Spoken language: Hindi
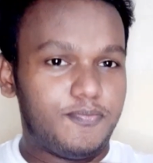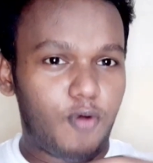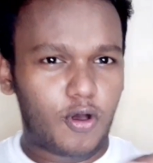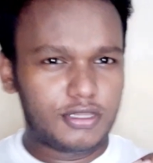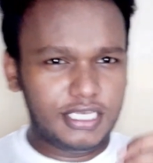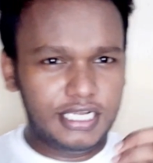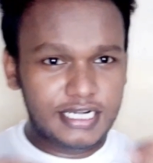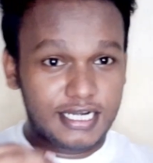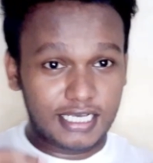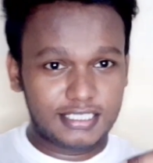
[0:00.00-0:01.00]
बहुत ही
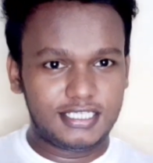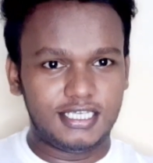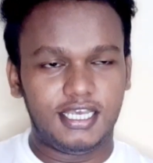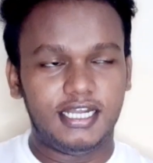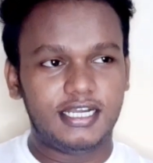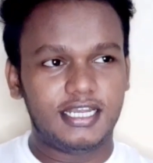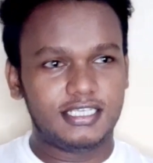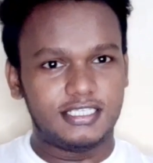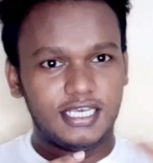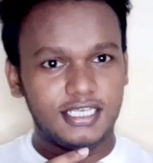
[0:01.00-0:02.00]
इंटरेस्ट
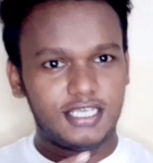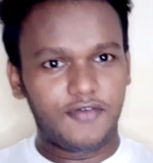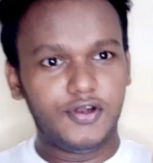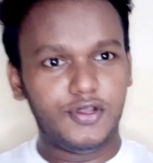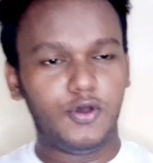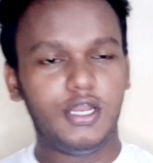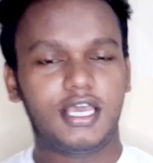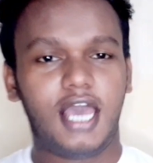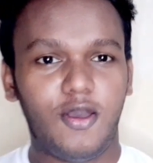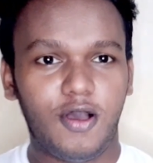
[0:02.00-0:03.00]
इंटरेस्टिंग सा वीडियो
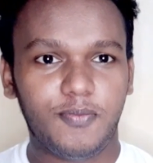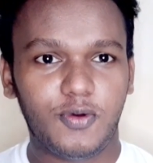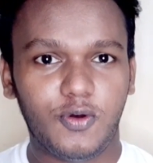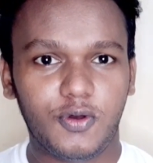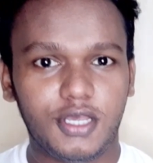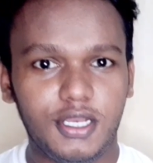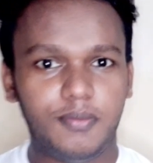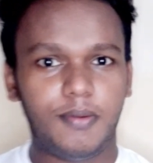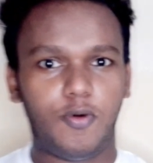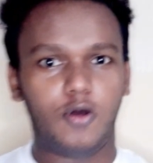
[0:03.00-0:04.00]
लेके आया हूँ आप लोगों के लिए
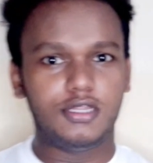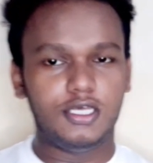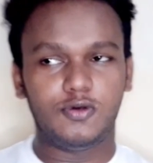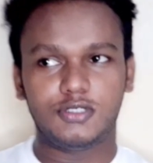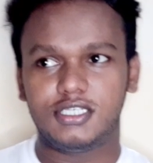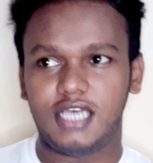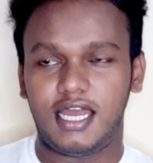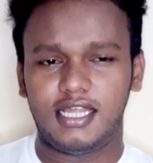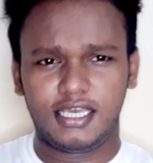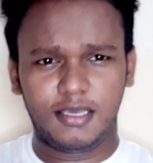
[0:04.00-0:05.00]
मैं बहुत दिनों से चाह
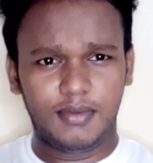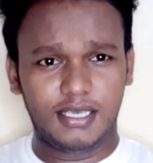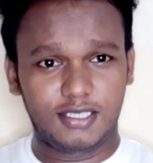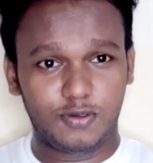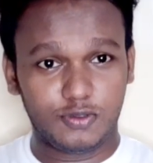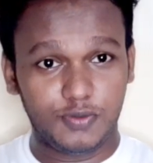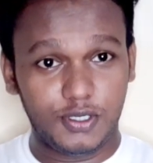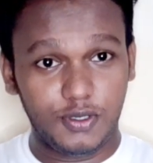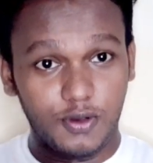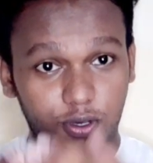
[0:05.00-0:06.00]
रहा था कि मैं ऐसा कुछ
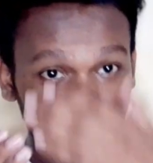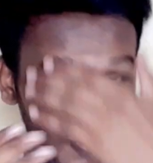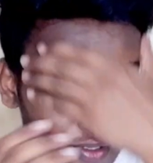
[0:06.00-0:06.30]
वीडियो करूँ